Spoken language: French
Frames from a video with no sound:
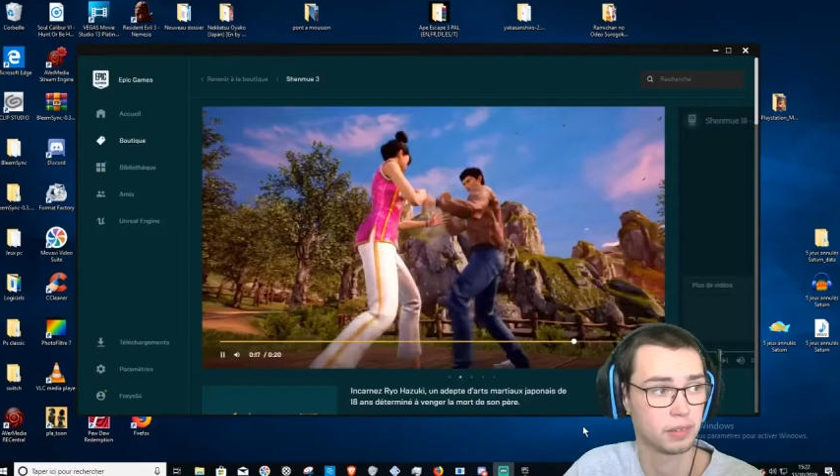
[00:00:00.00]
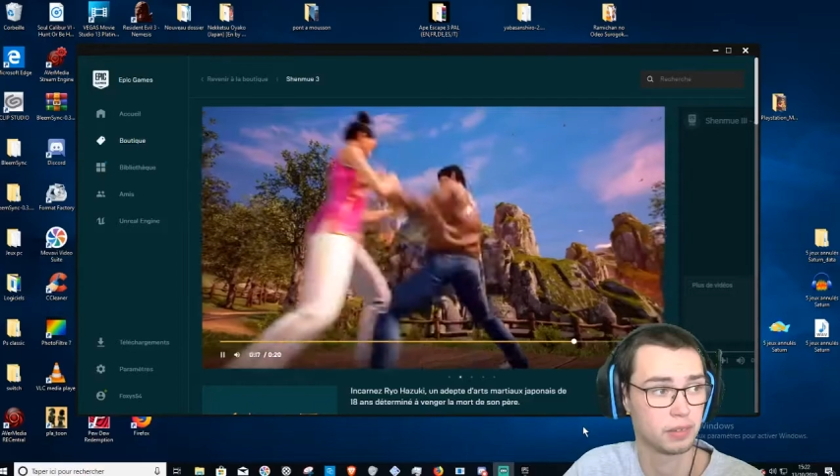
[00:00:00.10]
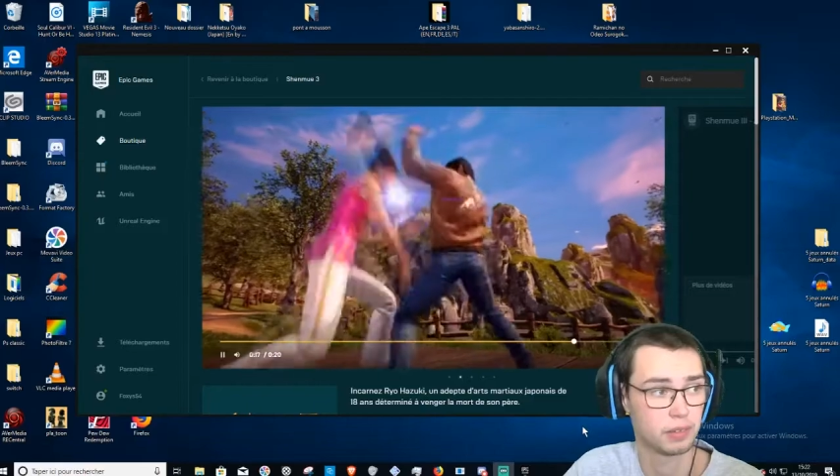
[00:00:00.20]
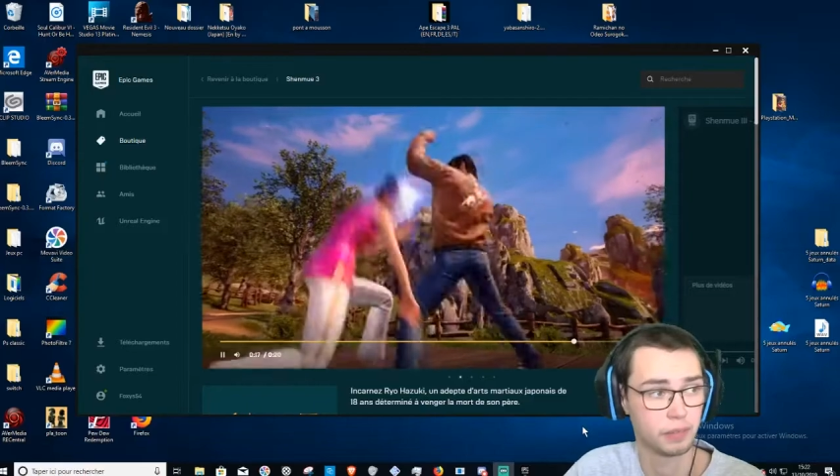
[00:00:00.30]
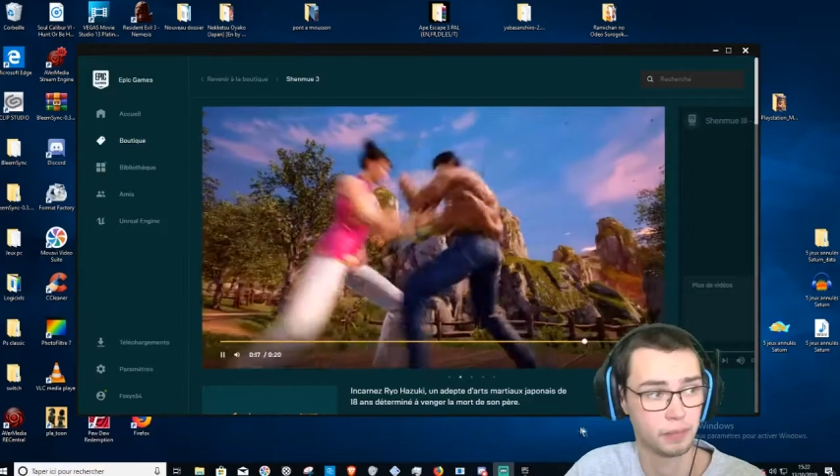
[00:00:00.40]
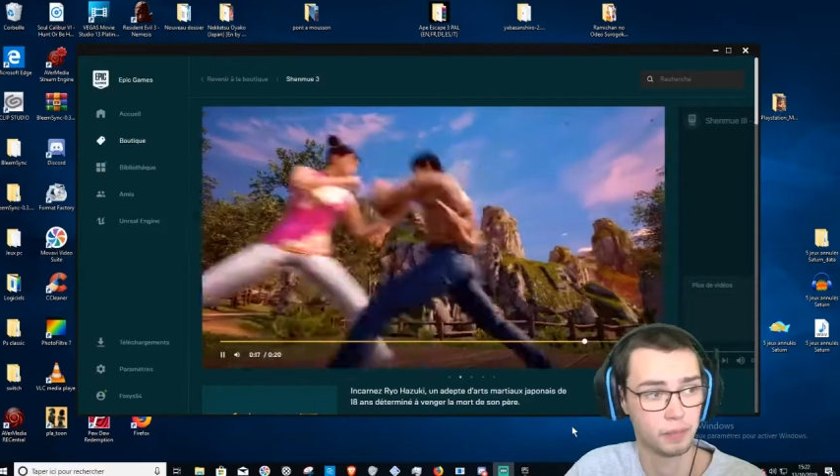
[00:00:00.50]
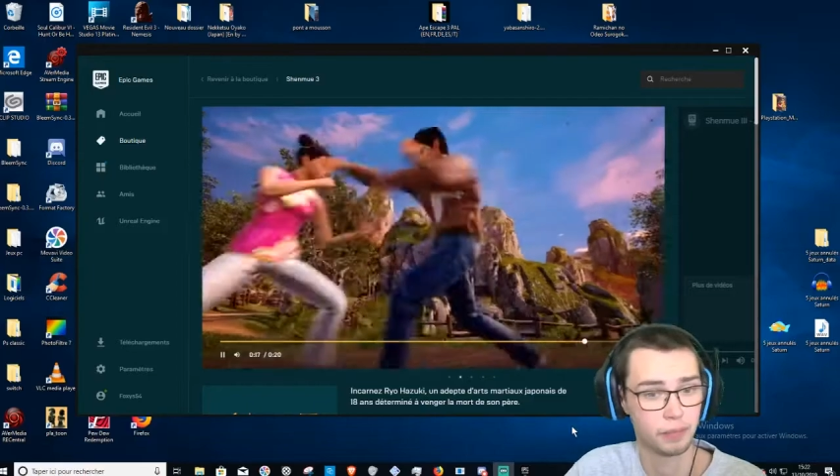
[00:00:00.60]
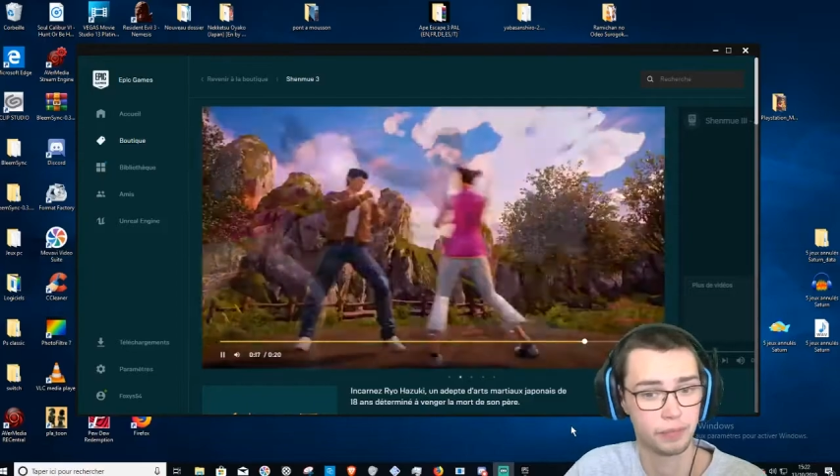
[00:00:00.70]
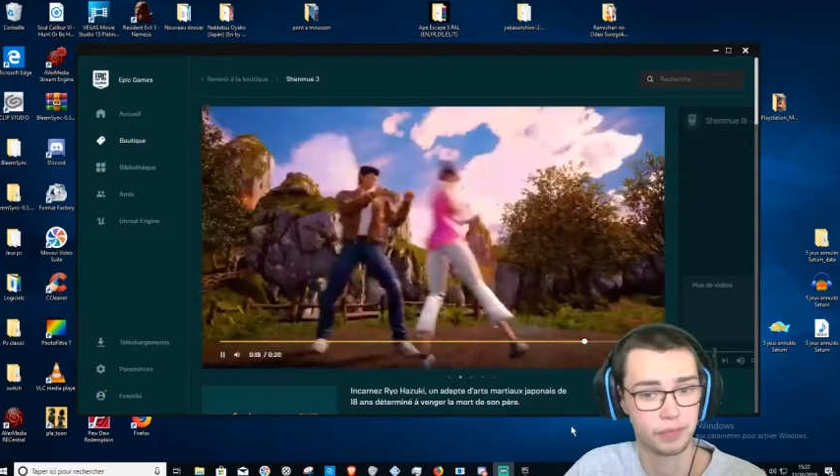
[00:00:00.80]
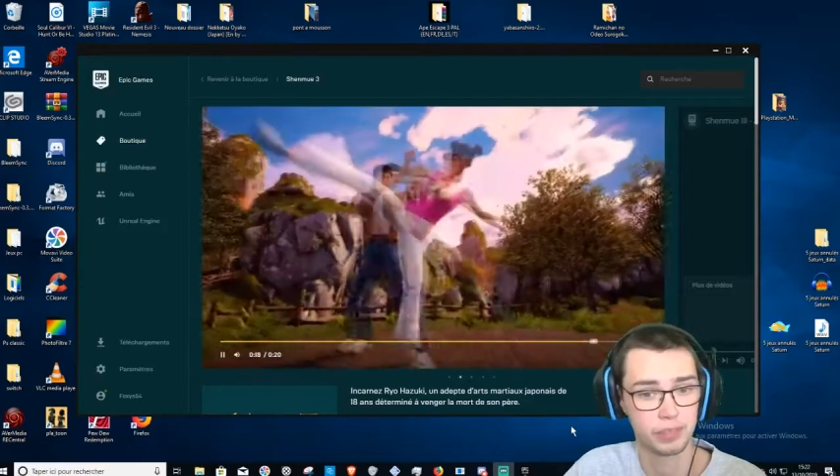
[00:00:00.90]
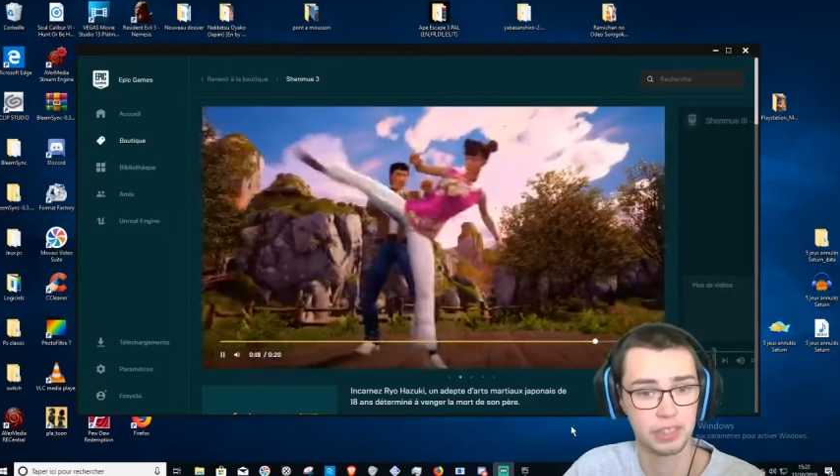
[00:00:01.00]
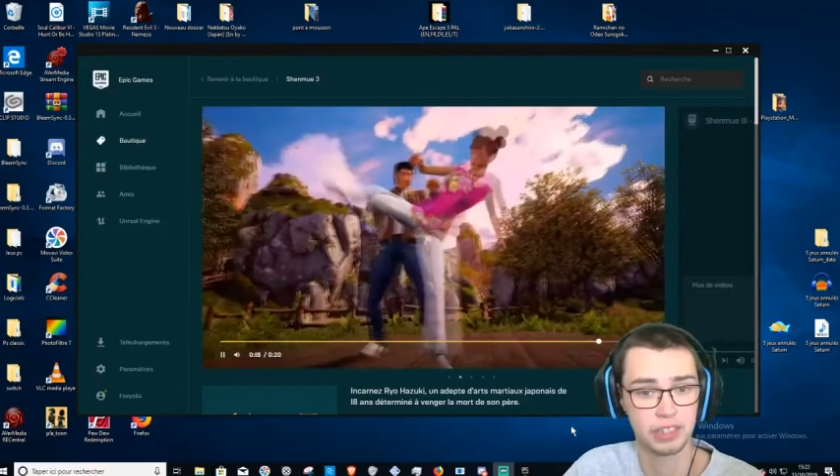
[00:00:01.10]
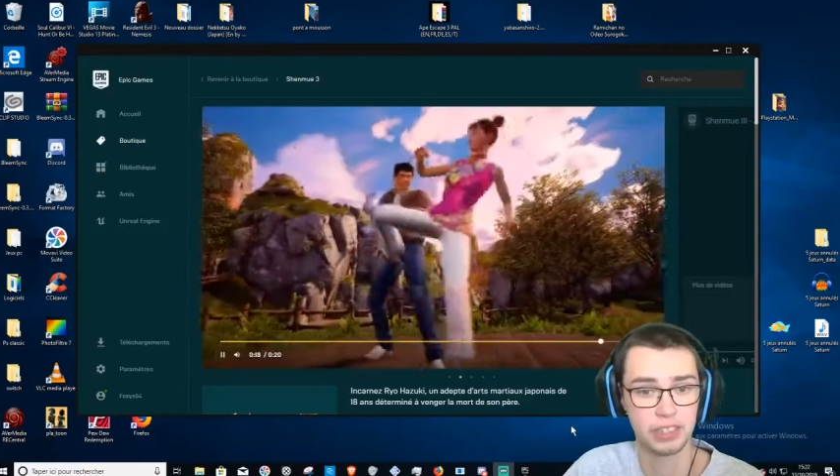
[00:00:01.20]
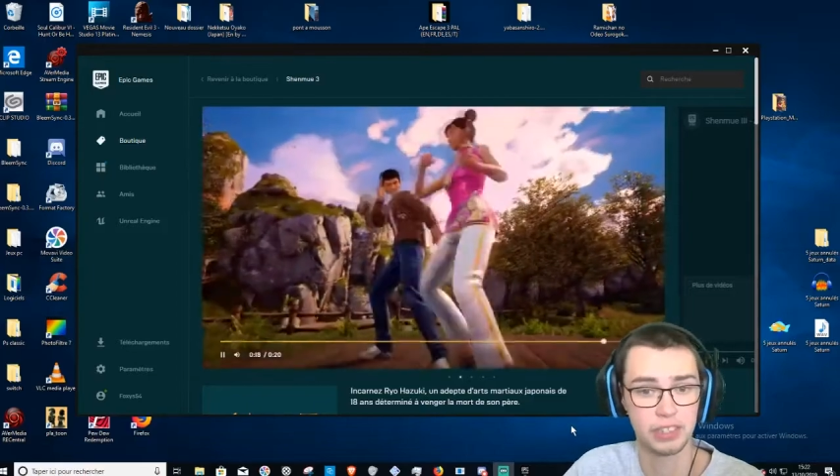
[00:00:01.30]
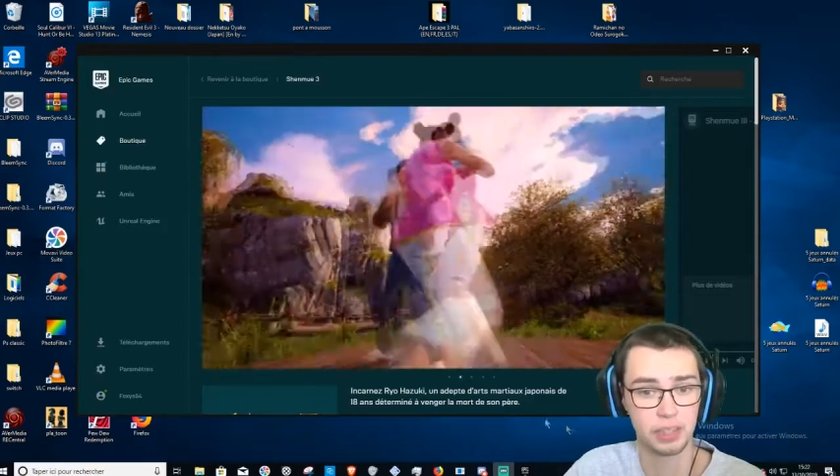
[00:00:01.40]
Moi je trouve que c'est. Ça
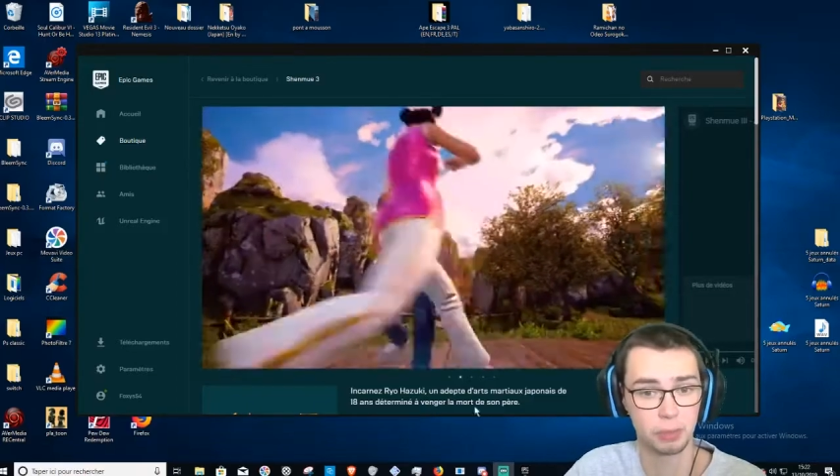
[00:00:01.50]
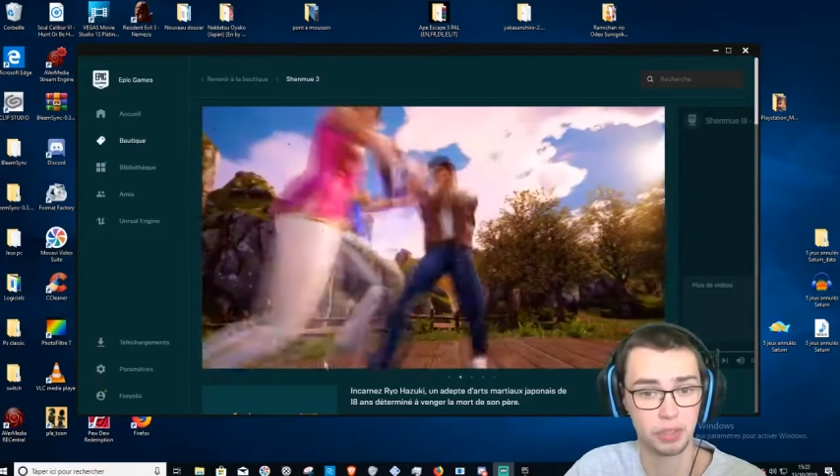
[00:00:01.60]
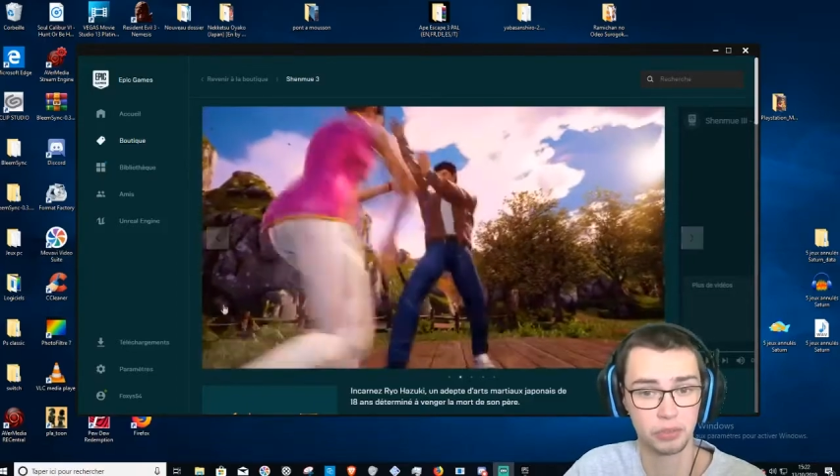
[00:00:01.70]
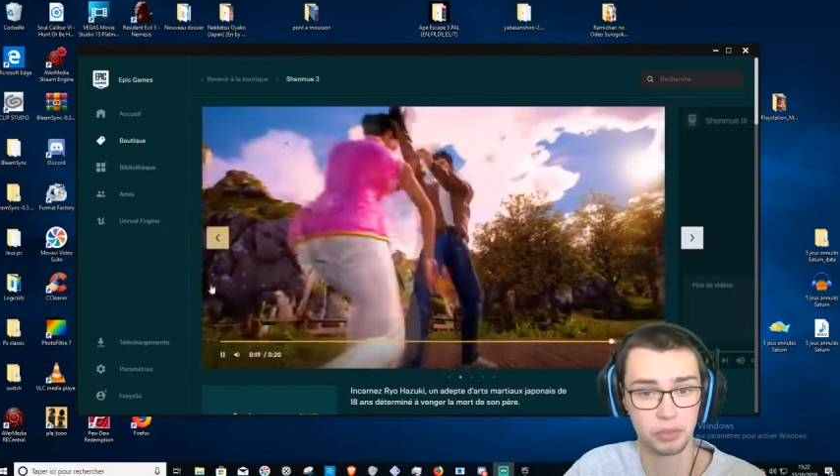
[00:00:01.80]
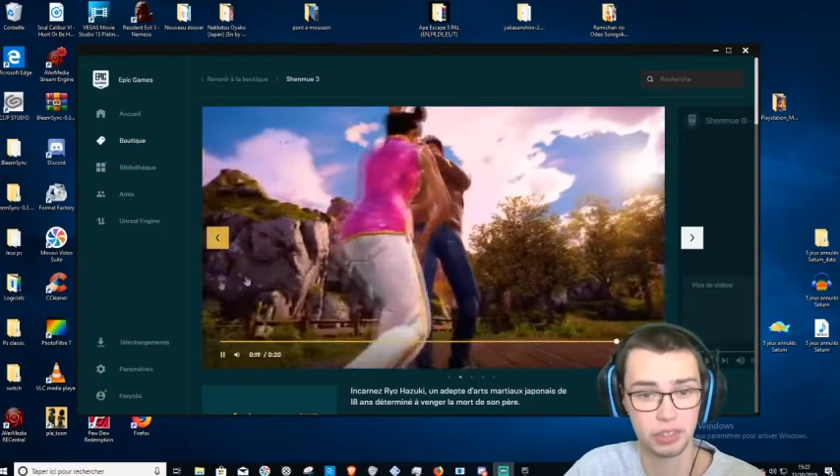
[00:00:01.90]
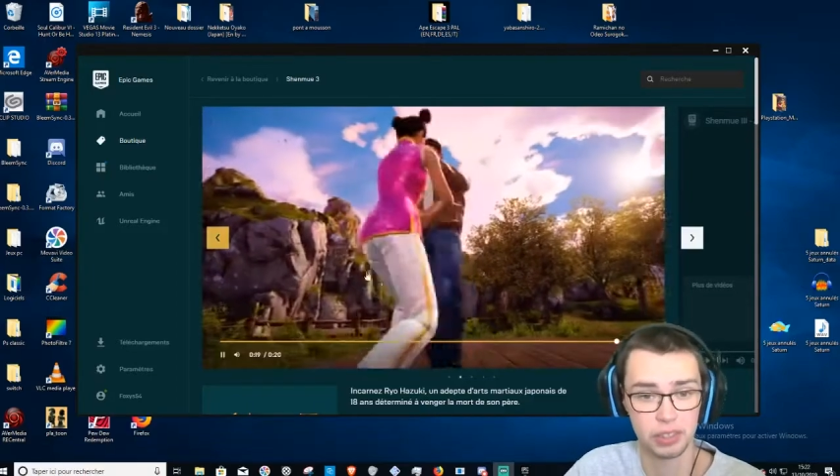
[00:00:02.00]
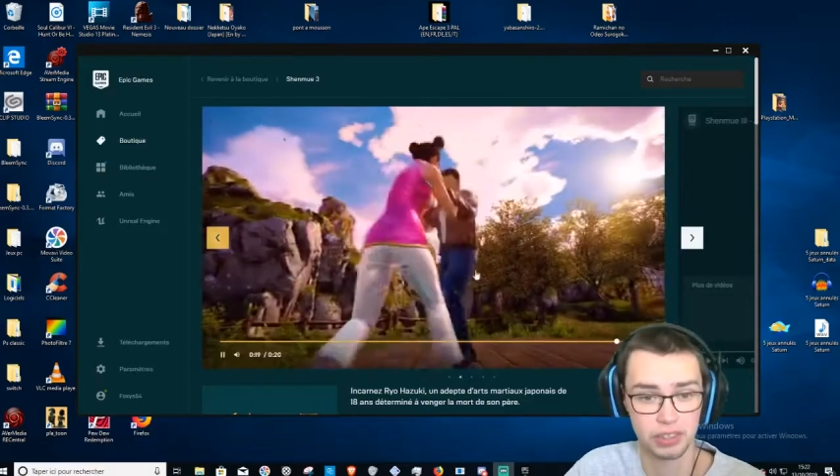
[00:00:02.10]
c'est les dernières bandes annonces, hein.